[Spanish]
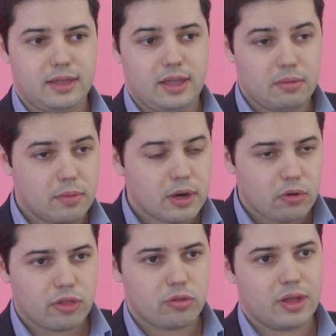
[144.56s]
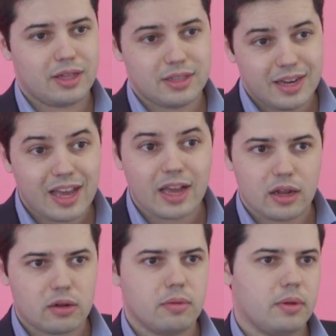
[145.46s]
quiere vivir en una ciudad, tiene que
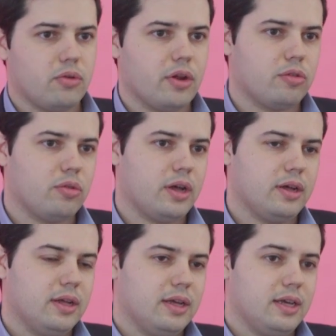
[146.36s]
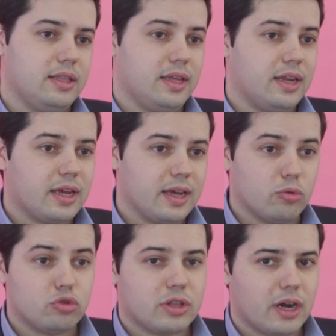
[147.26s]
querer vivir en una ciudad y tiene que
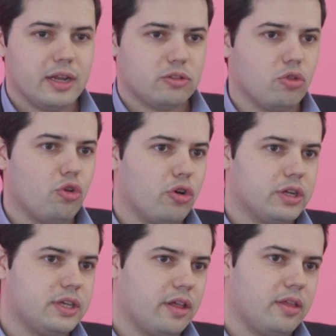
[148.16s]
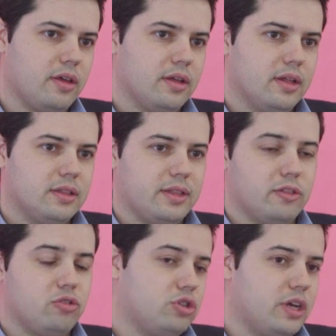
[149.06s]
gustarle todo lo que se hace,
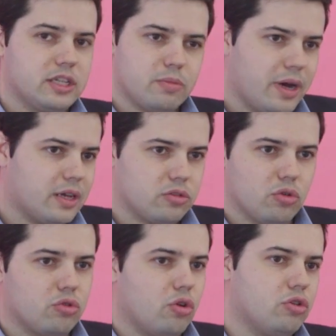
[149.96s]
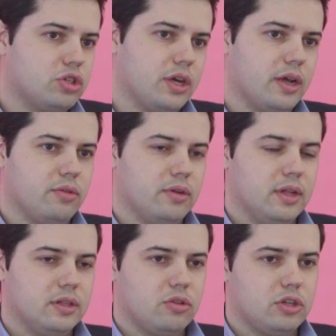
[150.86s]
tanto sea smart o no lo sea. ¿no?
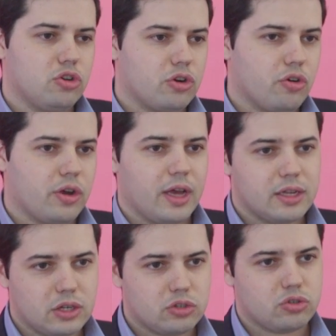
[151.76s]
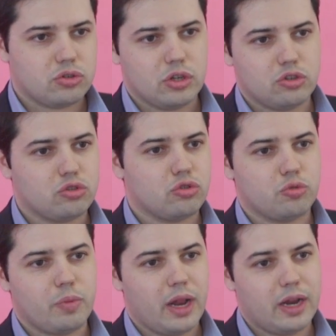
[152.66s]
Entonces yo creo que esos, esos
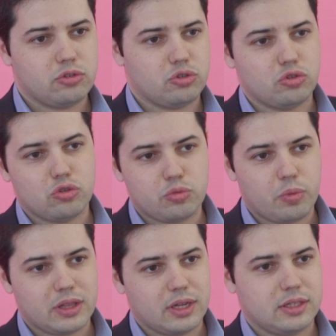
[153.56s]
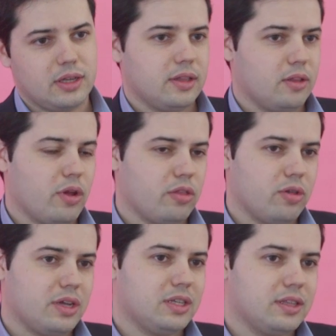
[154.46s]
dos pilares, esos dos patas de, de, una
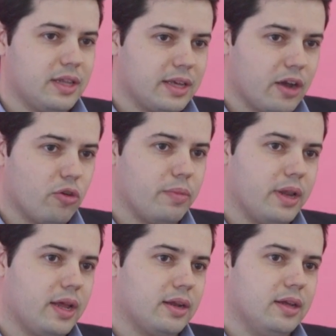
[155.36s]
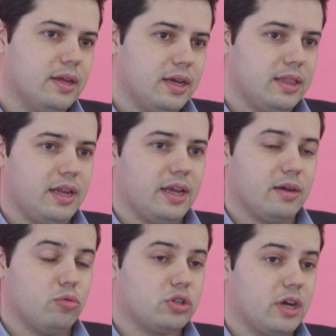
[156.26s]
ciudad se tienen que combinar y tienen
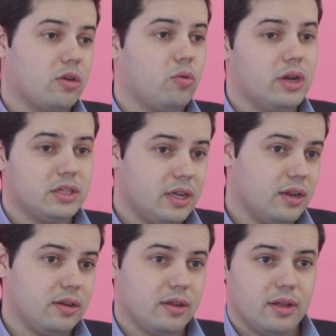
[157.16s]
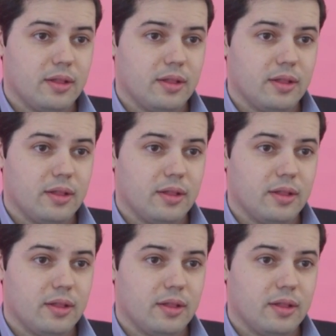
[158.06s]
que buscar cuál es el,